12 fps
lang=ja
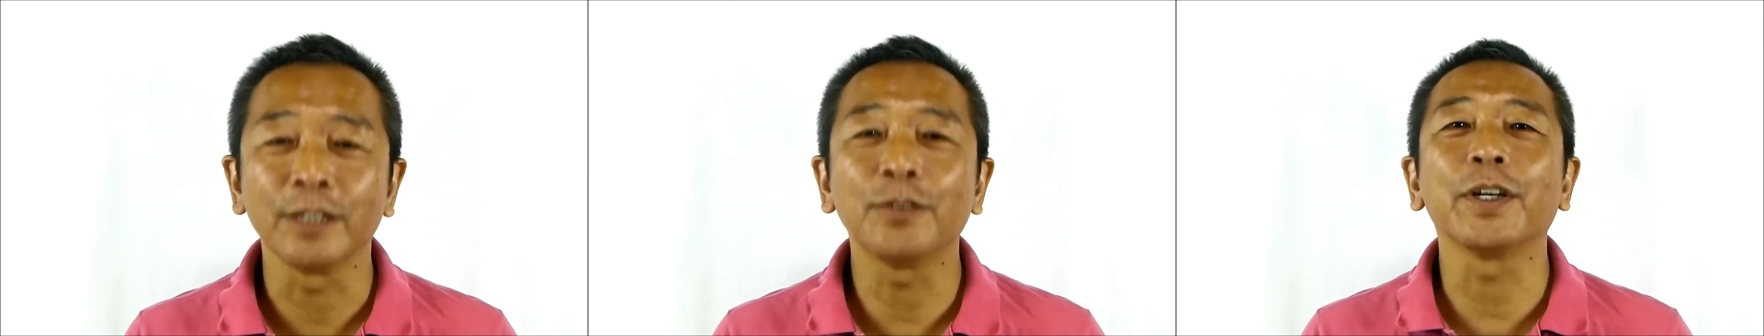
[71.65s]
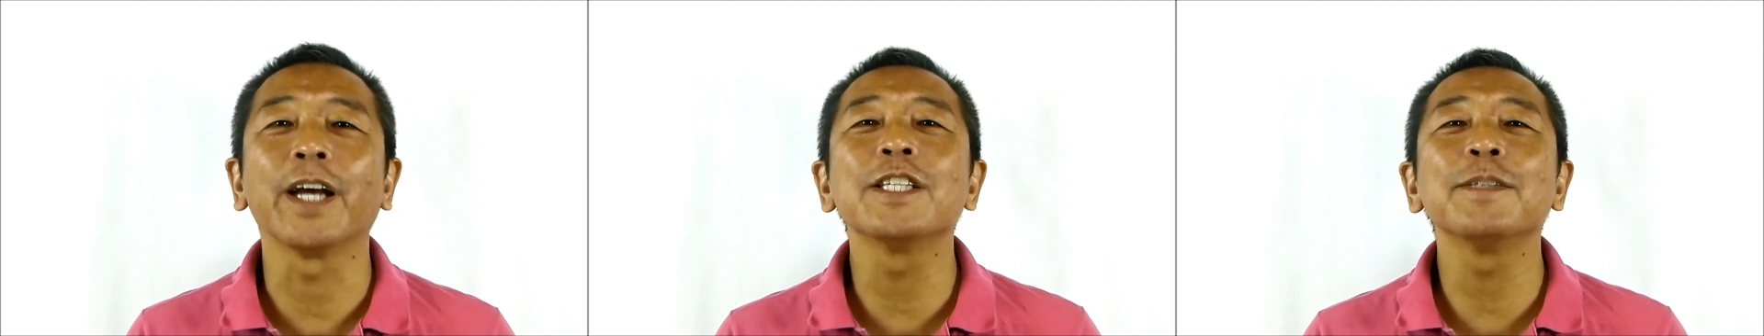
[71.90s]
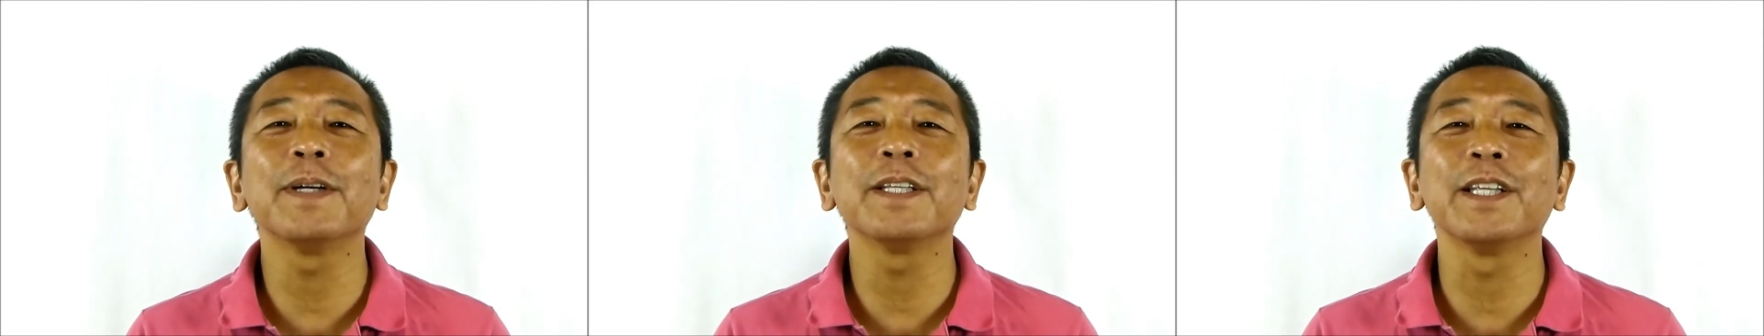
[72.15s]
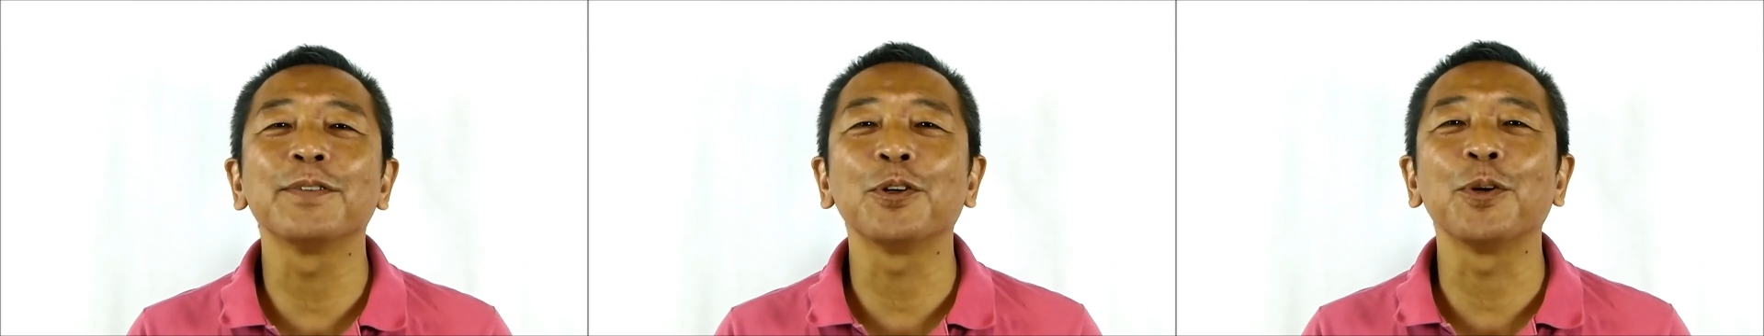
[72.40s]
これが一番
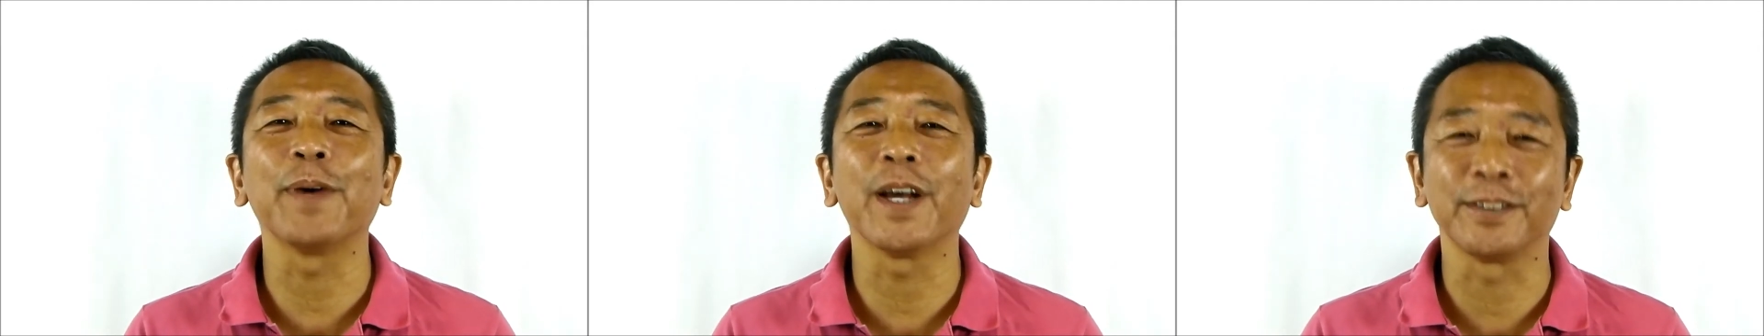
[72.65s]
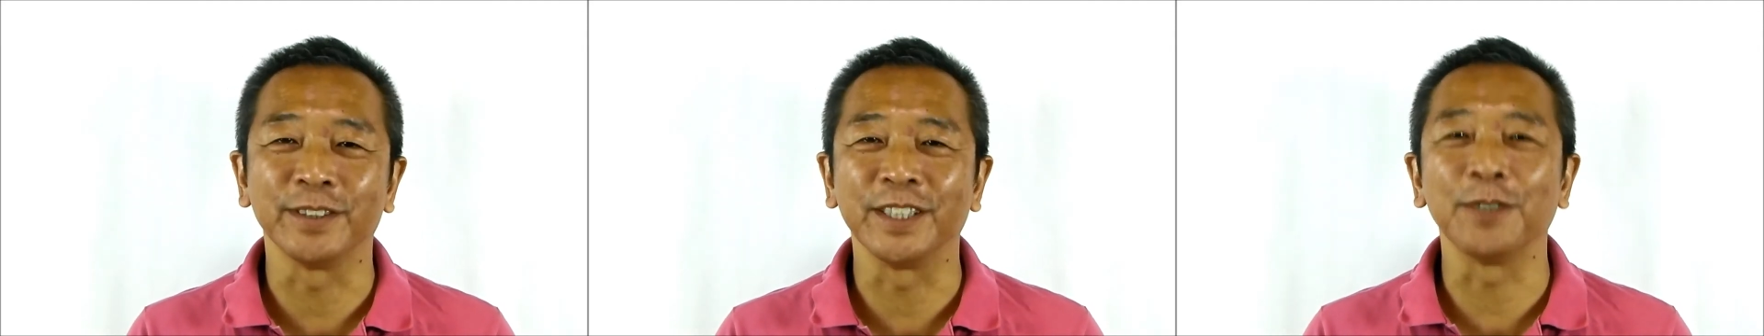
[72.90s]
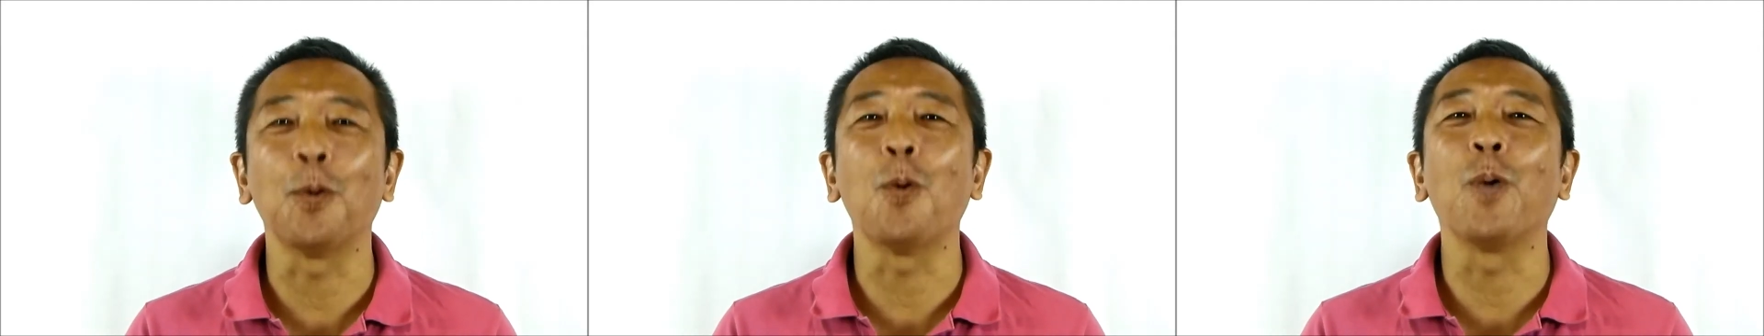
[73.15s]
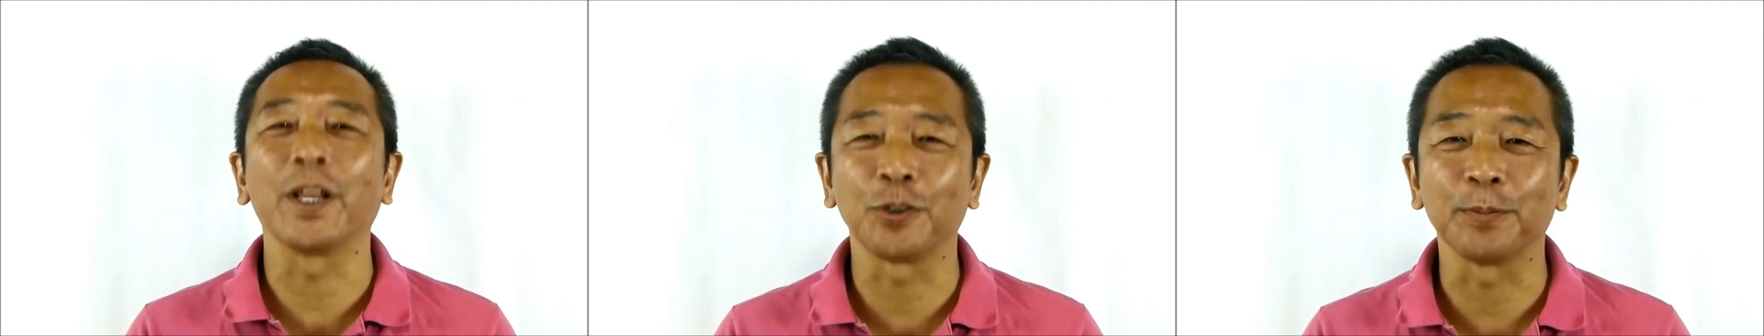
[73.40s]
手っ取り早くいい方
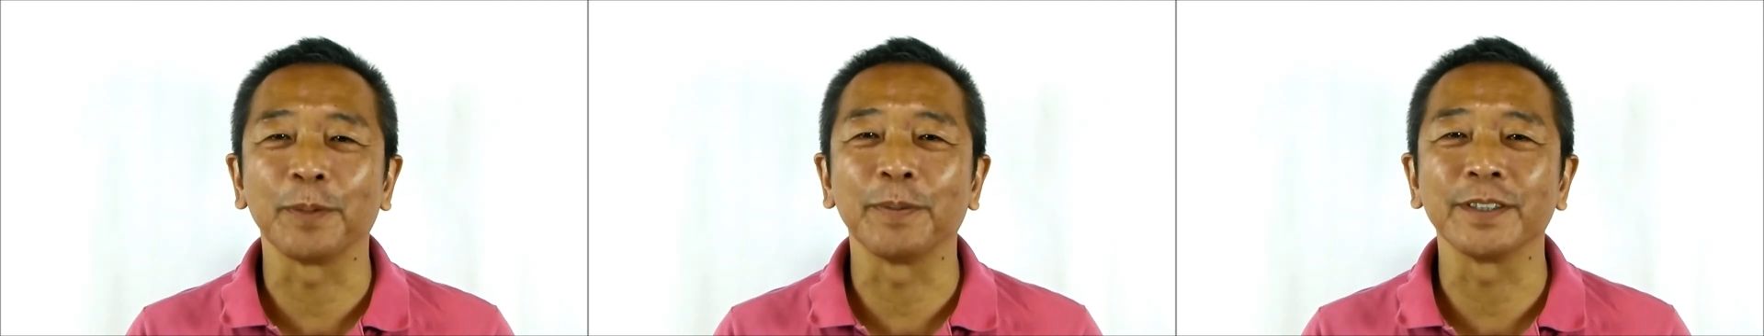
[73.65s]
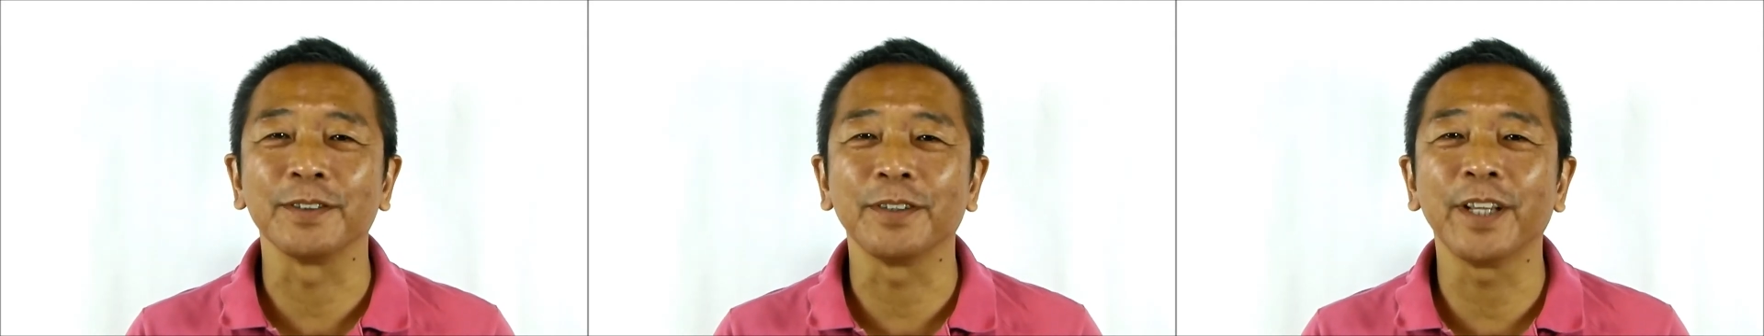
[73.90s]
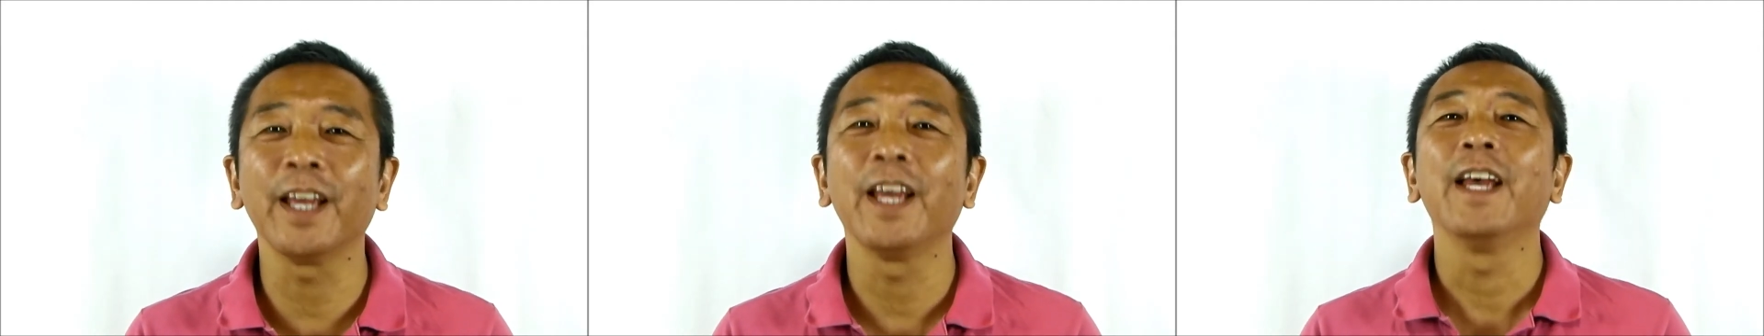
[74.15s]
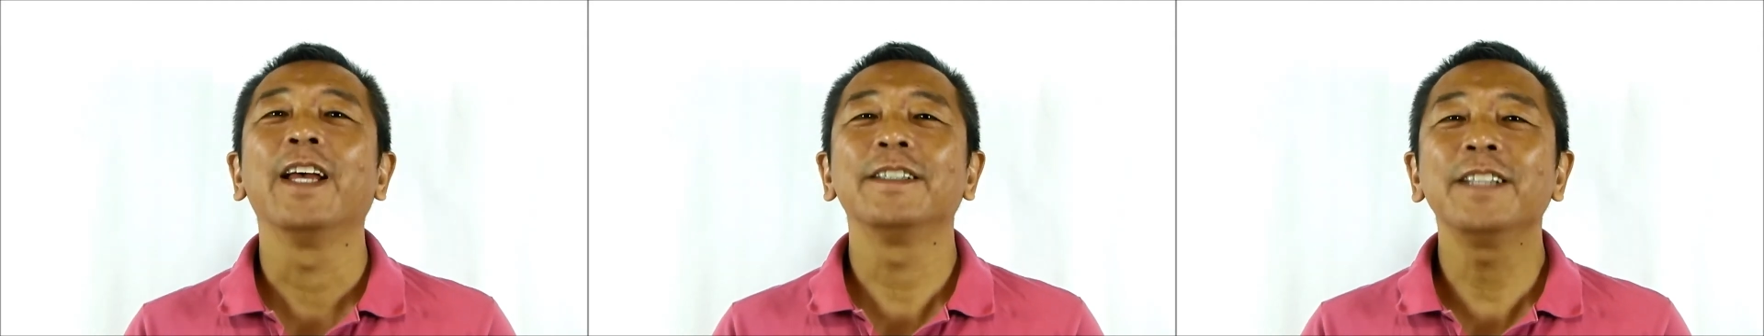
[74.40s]
法やと思いますので、
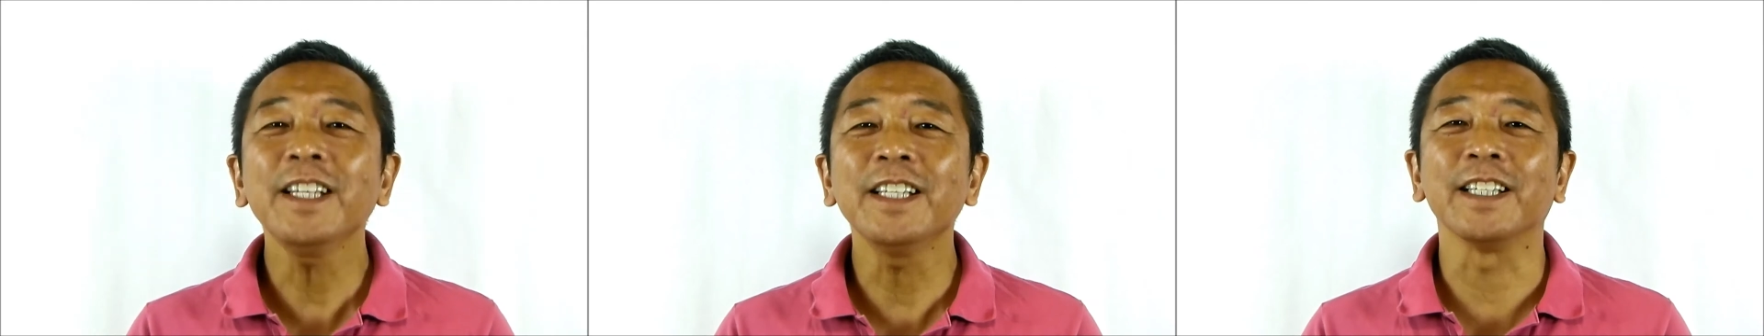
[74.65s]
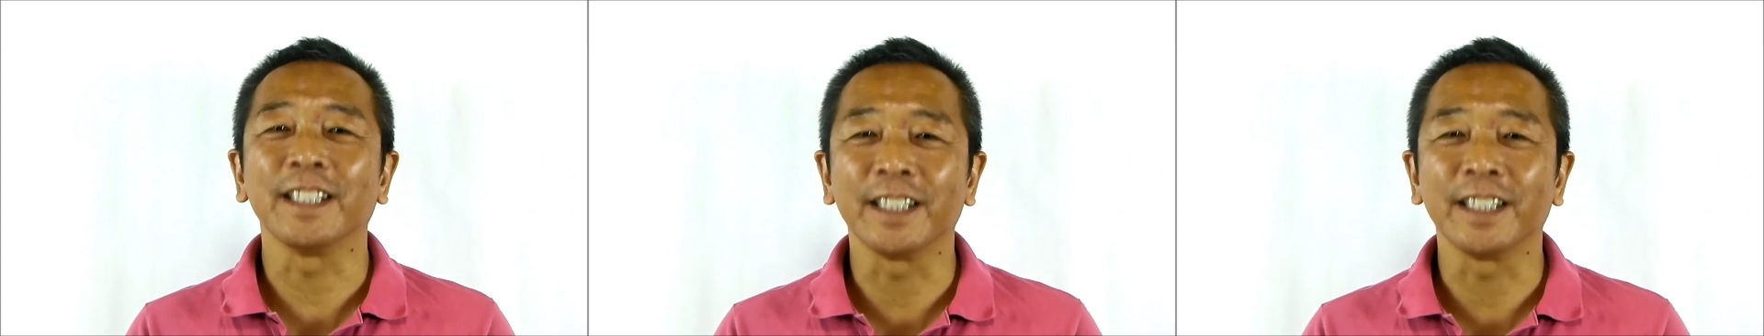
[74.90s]
ぜひ